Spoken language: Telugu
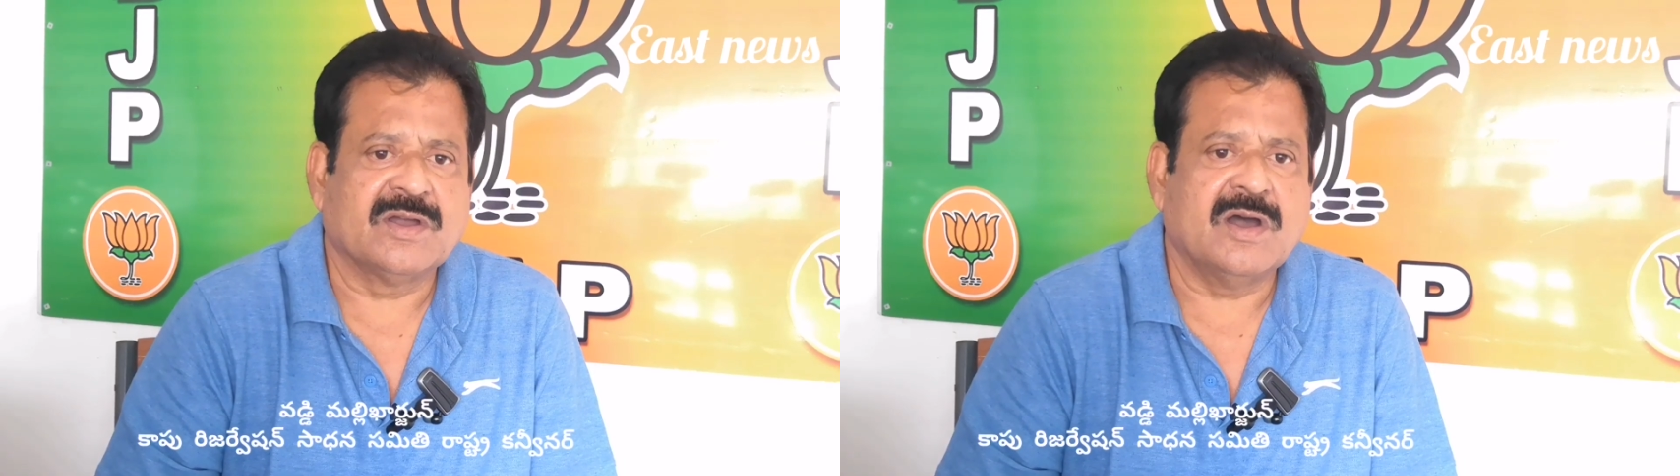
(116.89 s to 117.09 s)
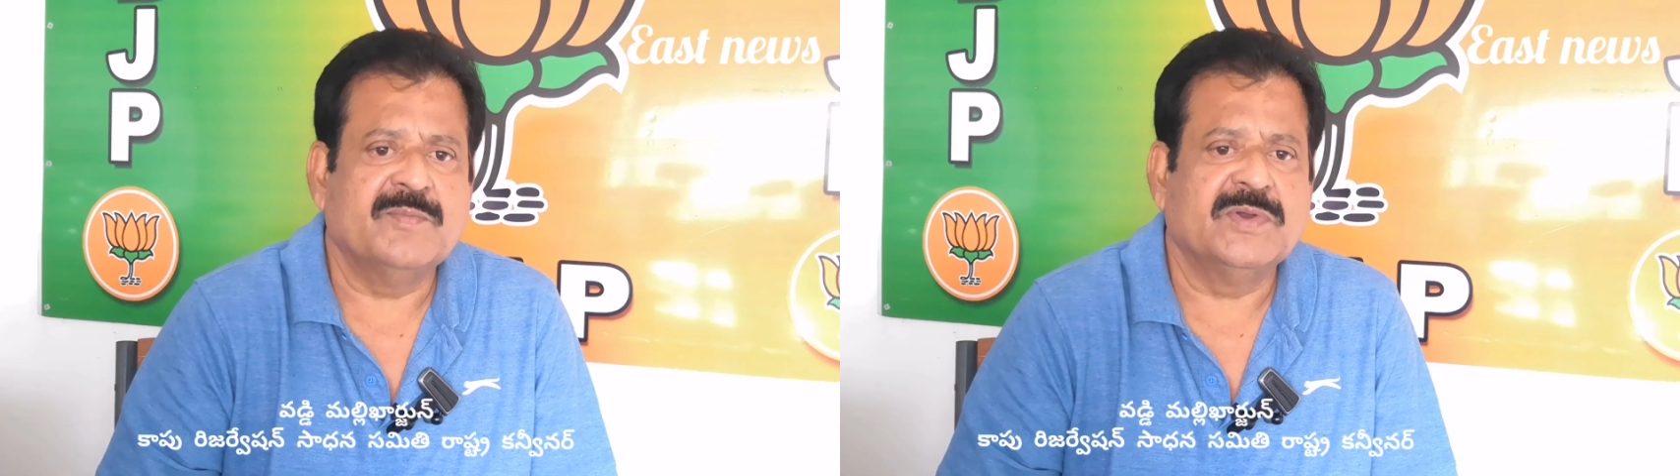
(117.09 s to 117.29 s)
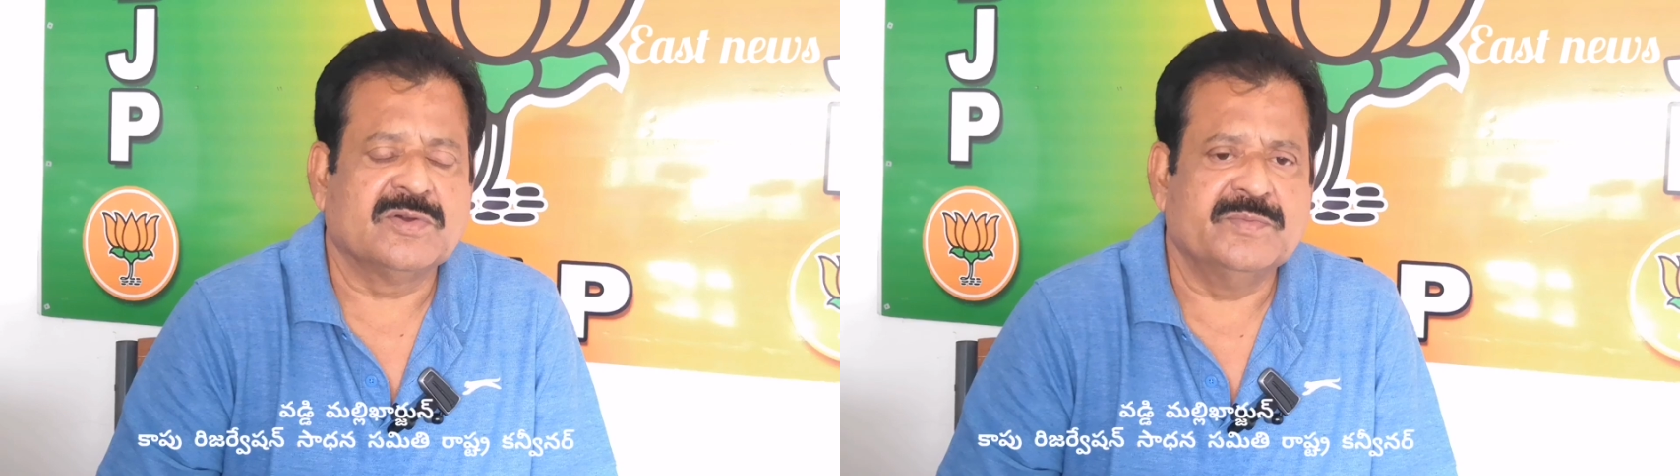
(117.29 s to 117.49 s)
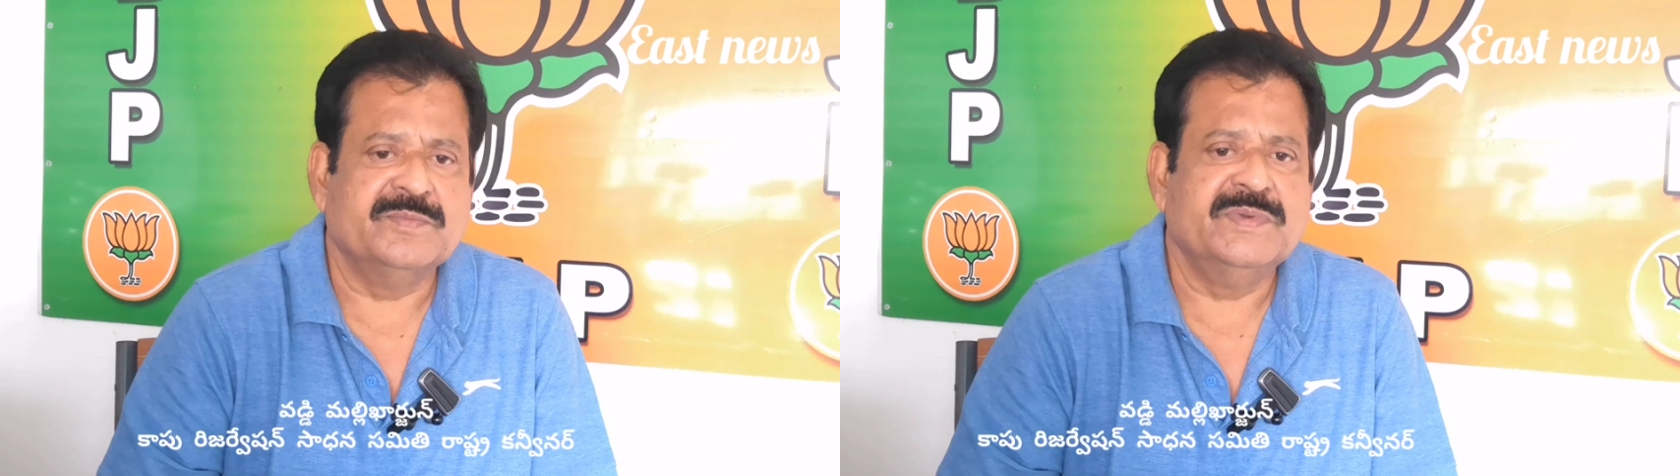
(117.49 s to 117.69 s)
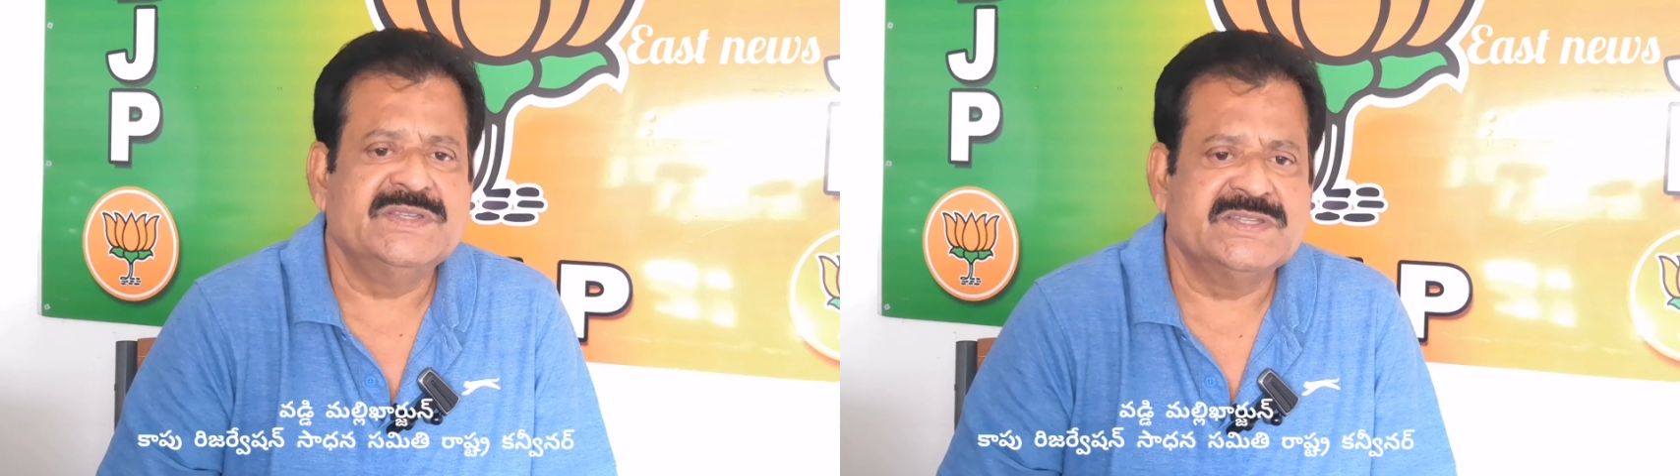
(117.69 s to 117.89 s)
కాపులకు
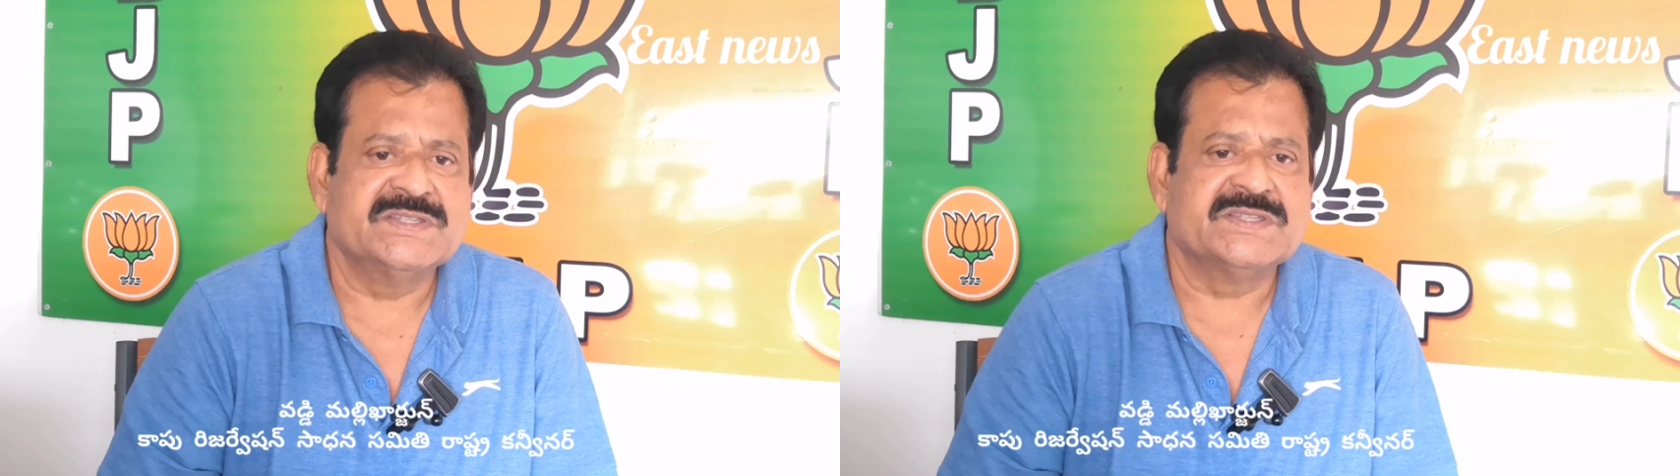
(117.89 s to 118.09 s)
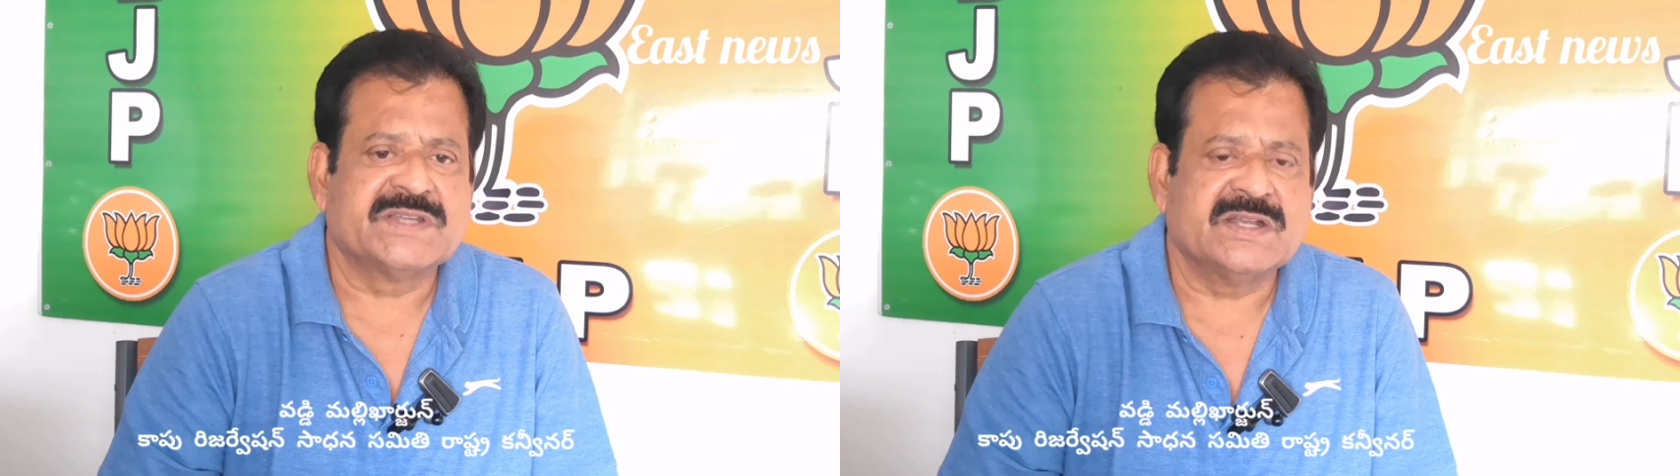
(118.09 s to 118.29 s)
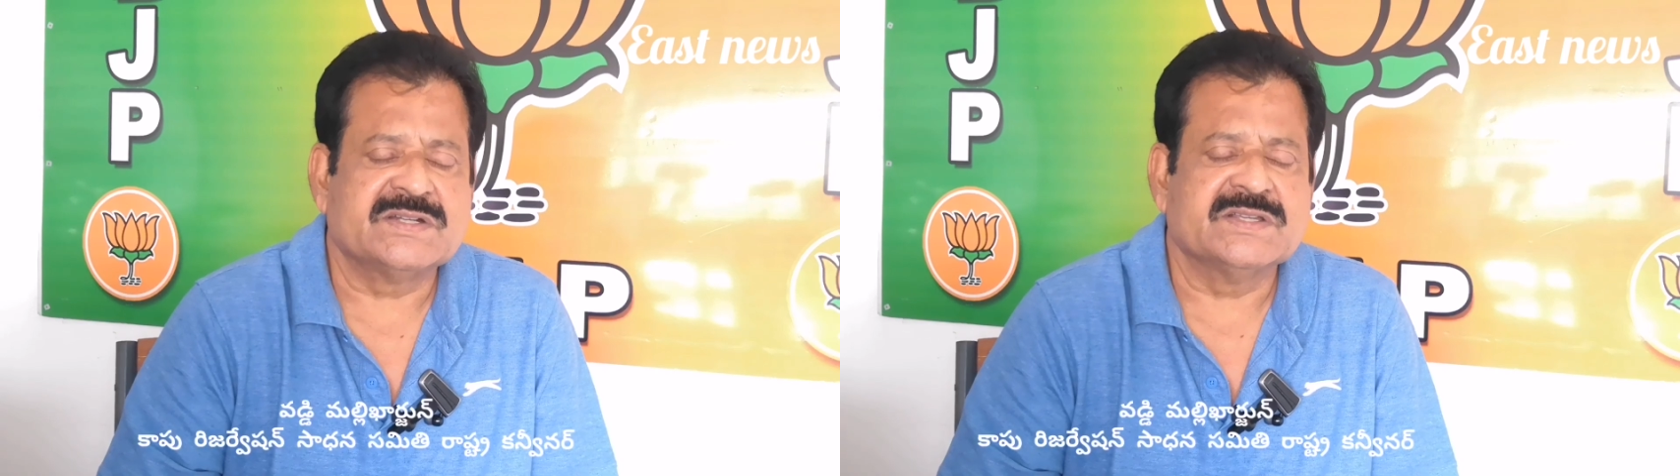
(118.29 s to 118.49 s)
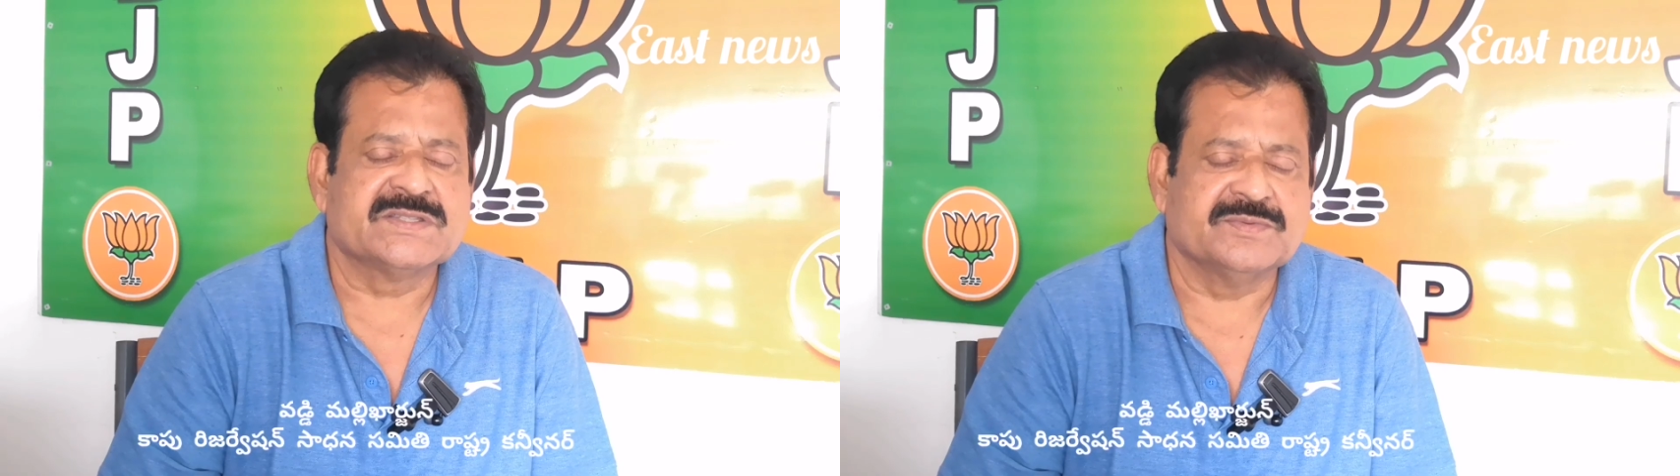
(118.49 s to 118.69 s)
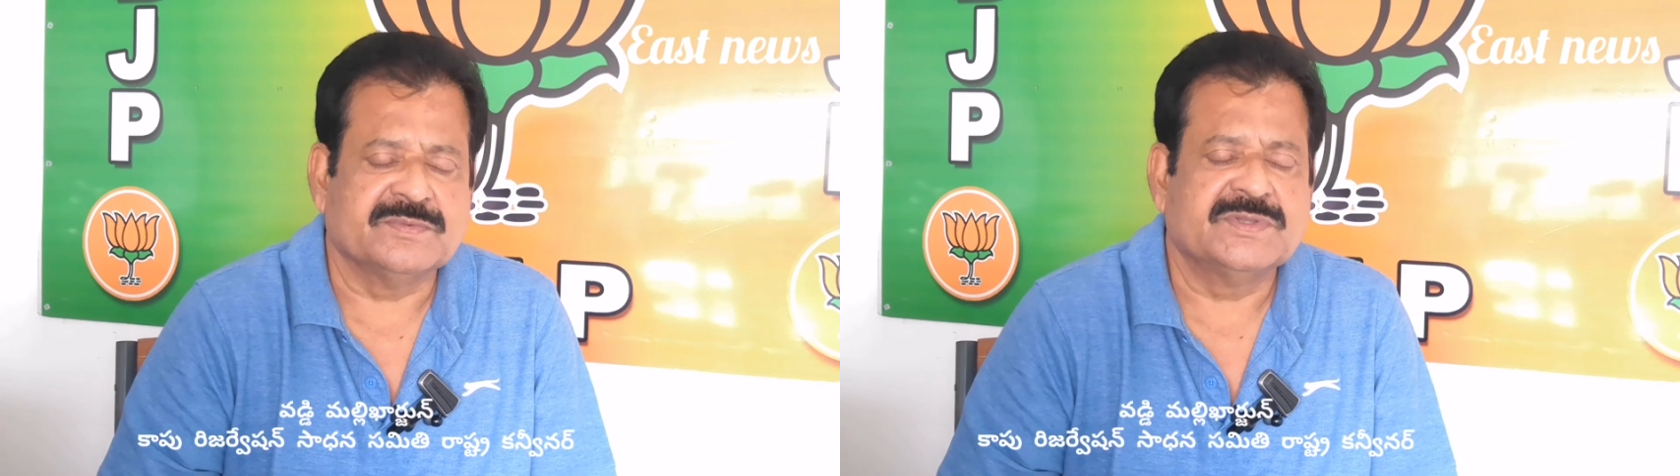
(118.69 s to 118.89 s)
బీసీ స్టేటస్